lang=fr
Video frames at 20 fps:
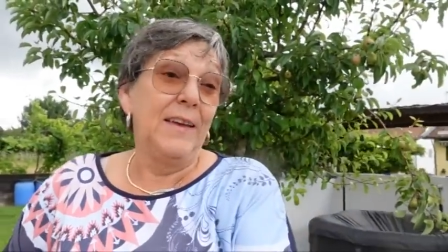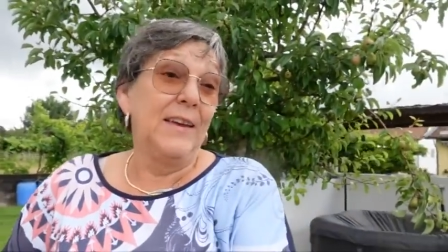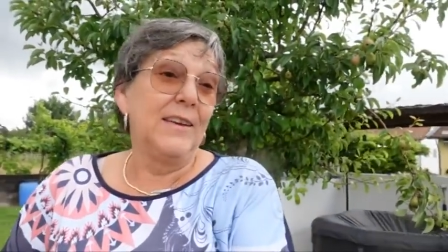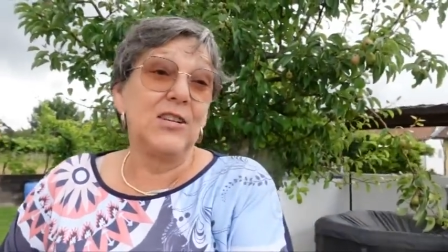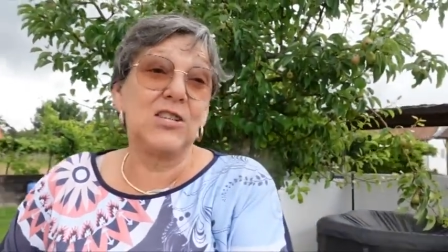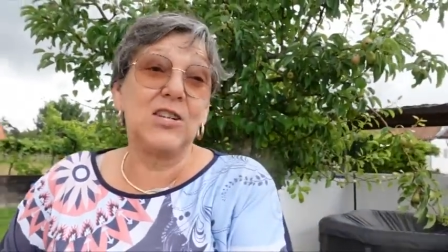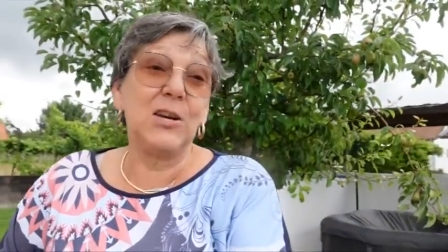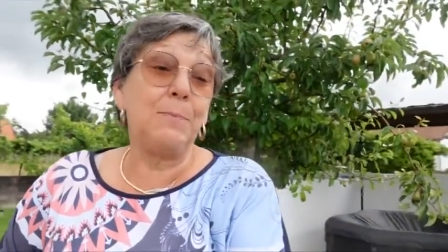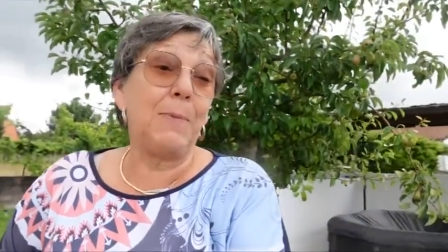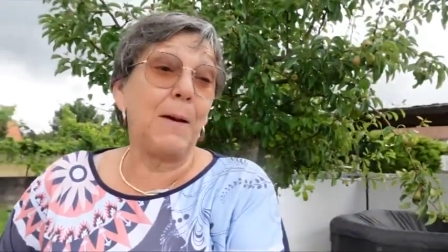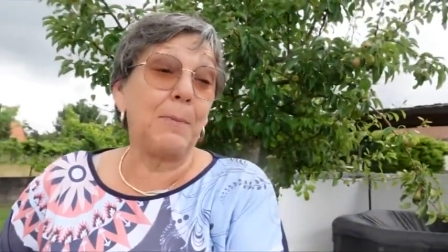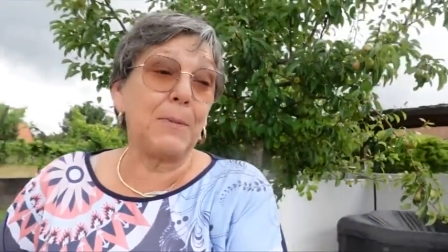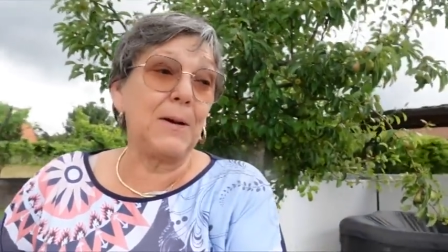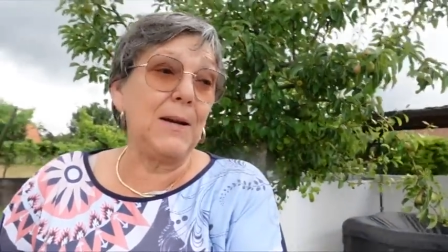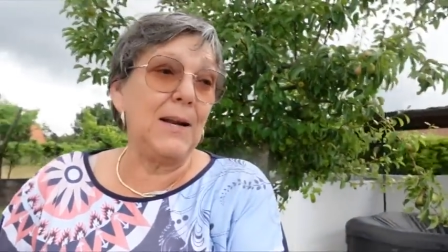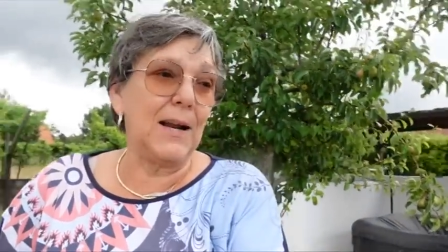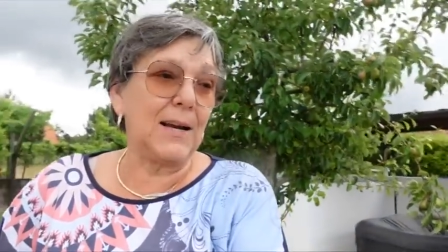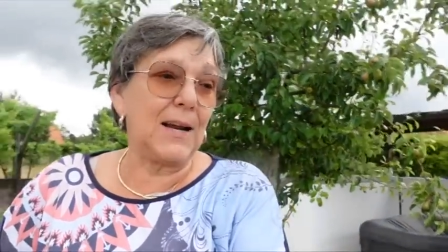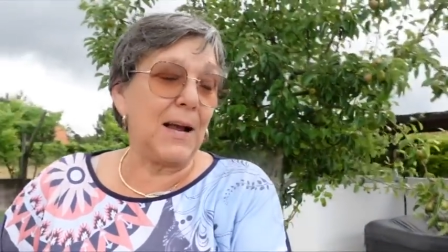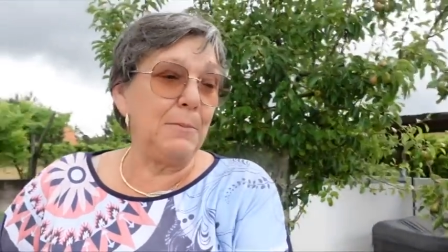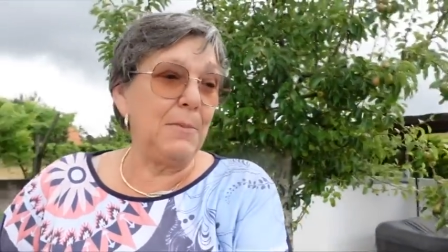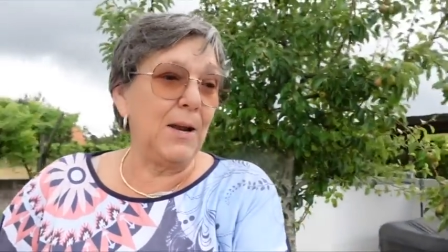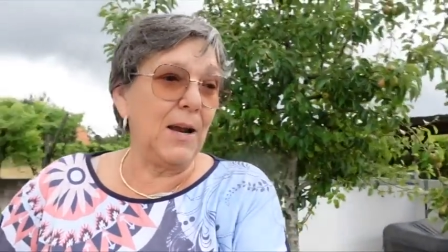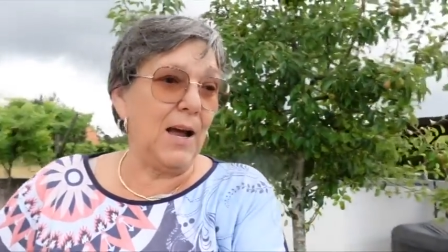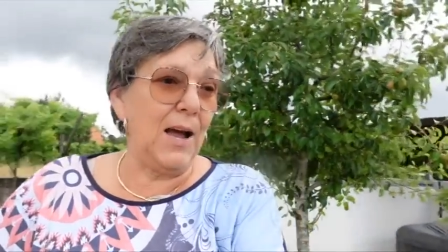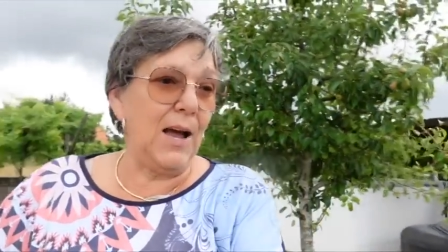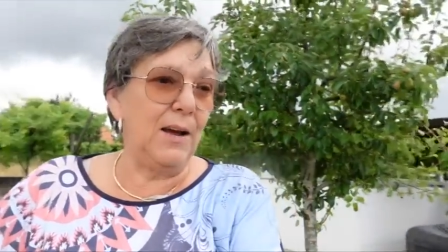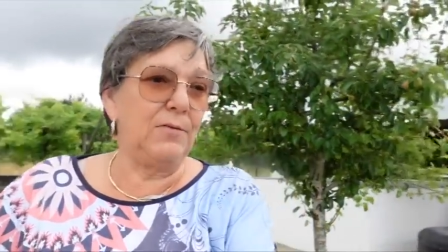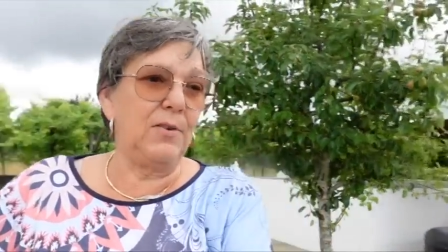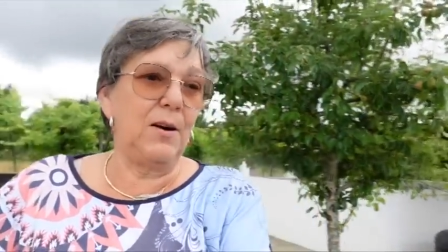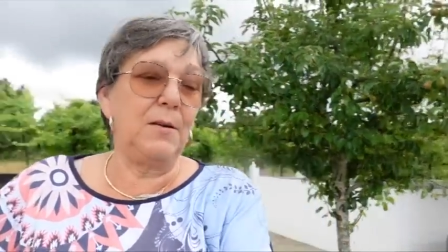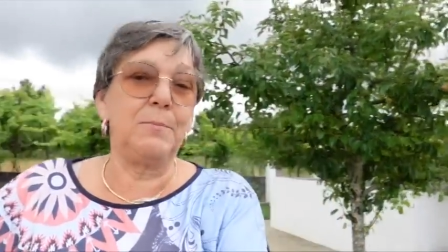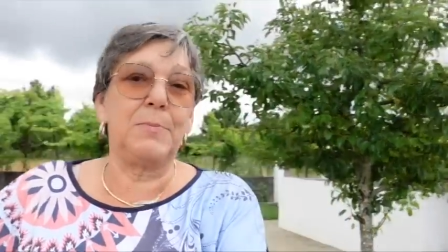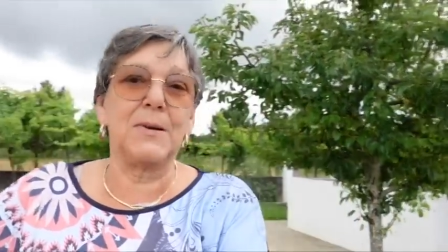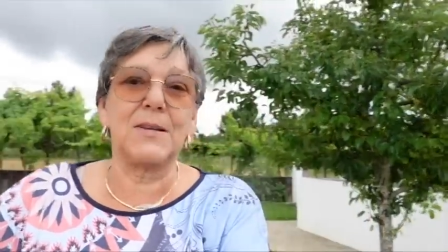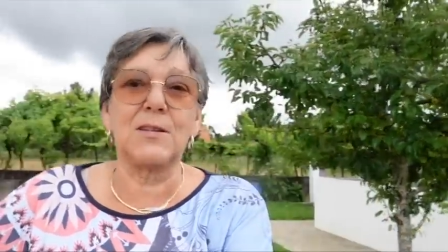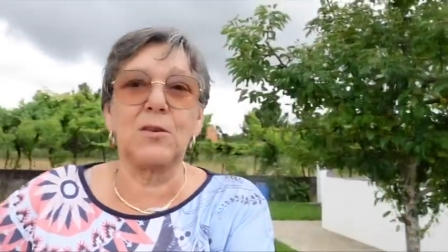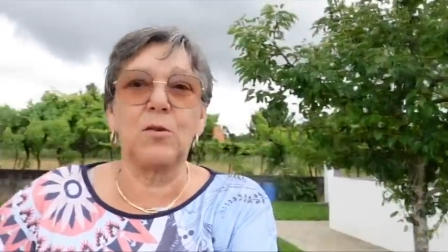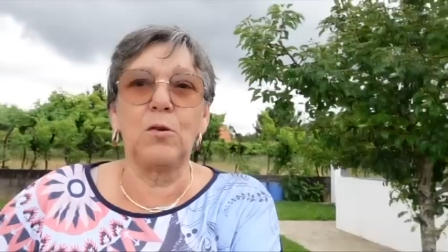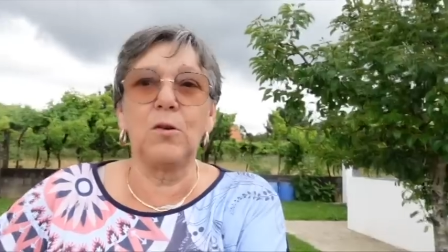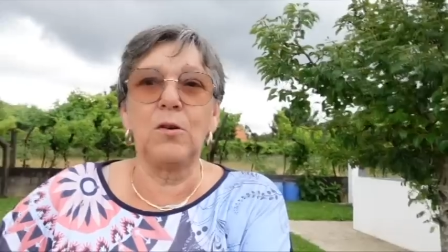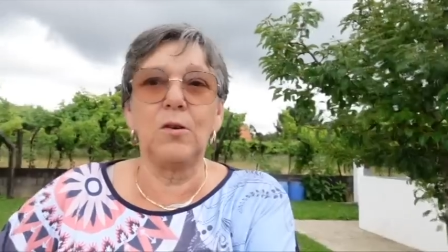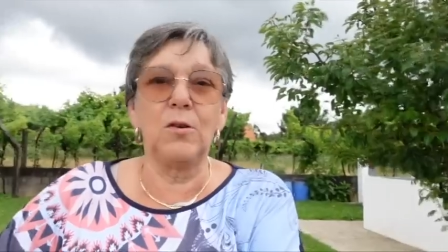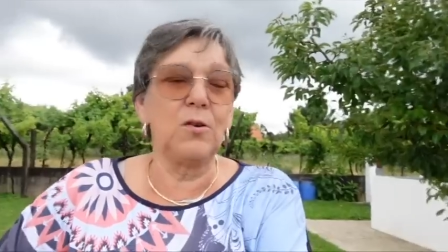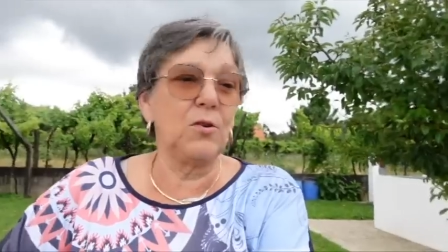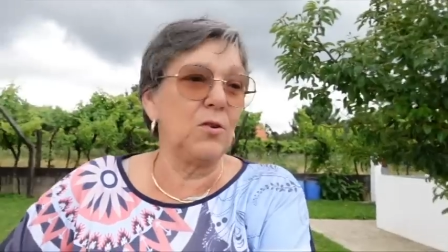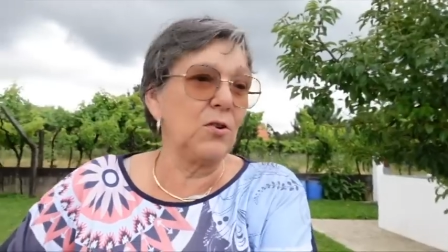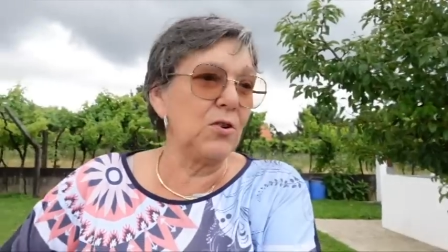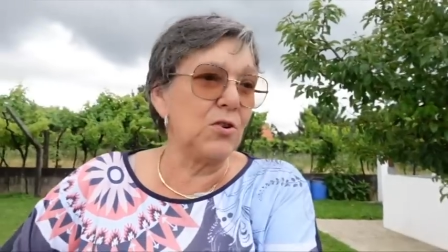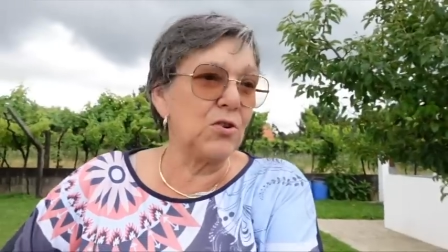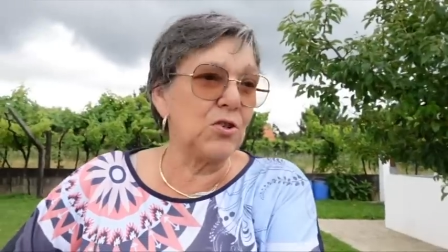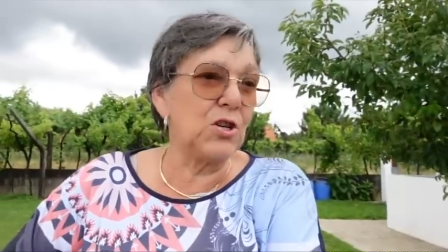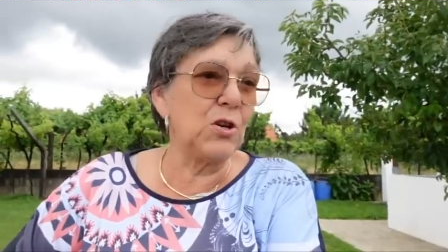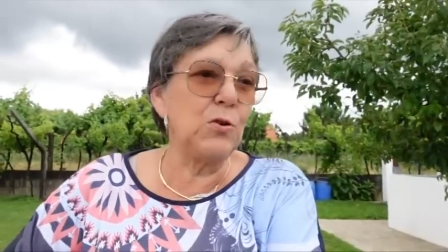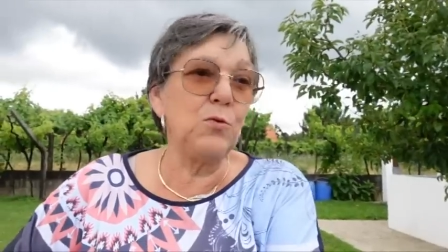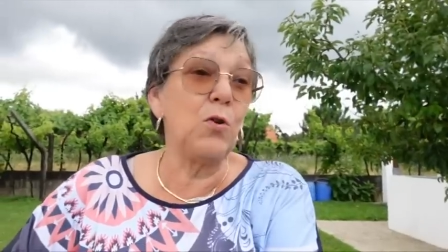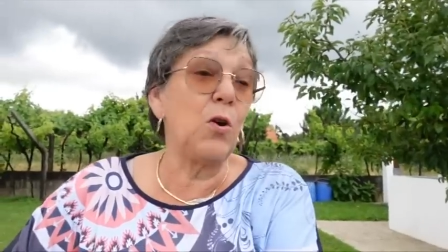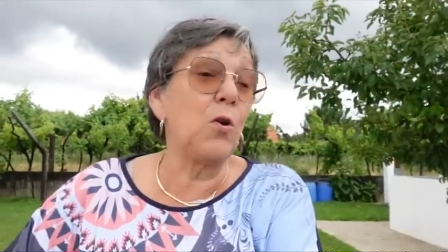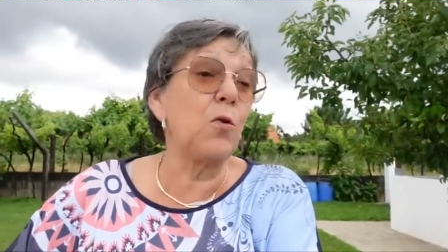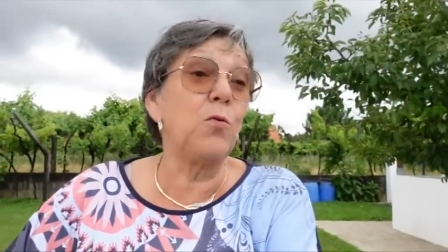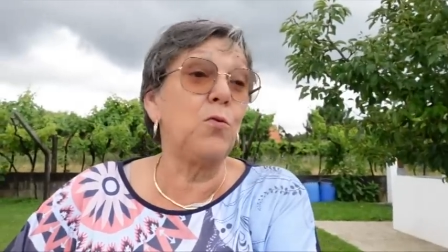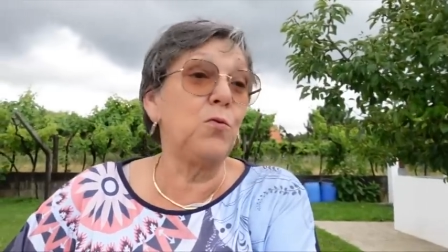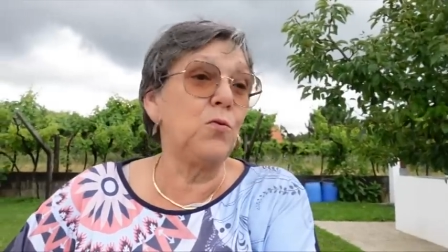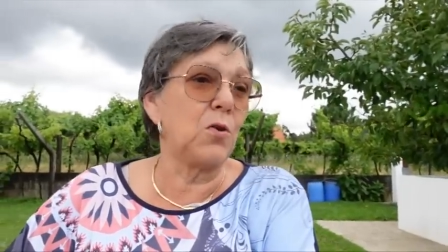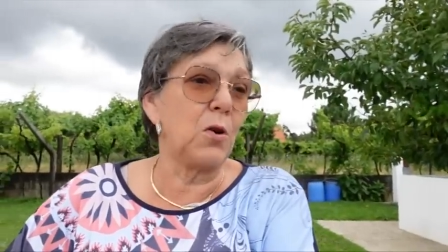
j'ai pas pris la caméra avant parce que j'ai eu un coup,